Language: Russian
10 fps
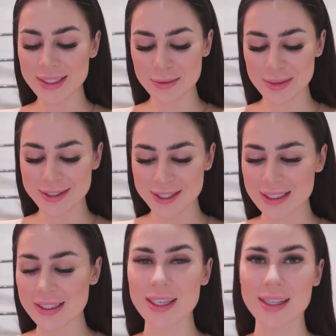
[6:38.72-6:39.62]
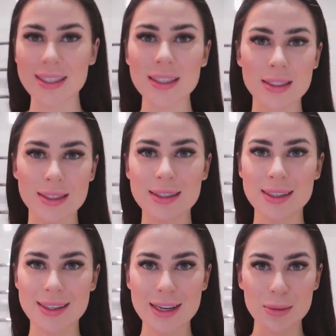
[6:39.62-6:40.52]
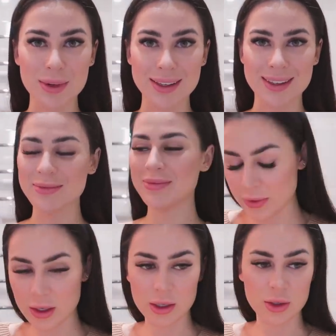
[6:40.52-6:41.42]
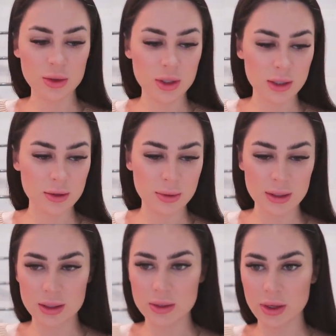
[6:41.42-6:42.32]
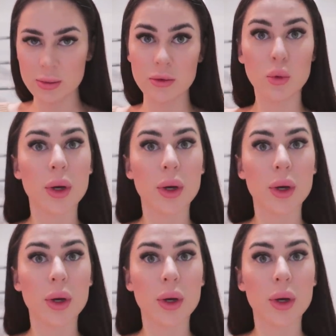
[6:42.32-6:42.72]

себе решила заказать дозатор для мыла. И хочу сейчас вместе с вами его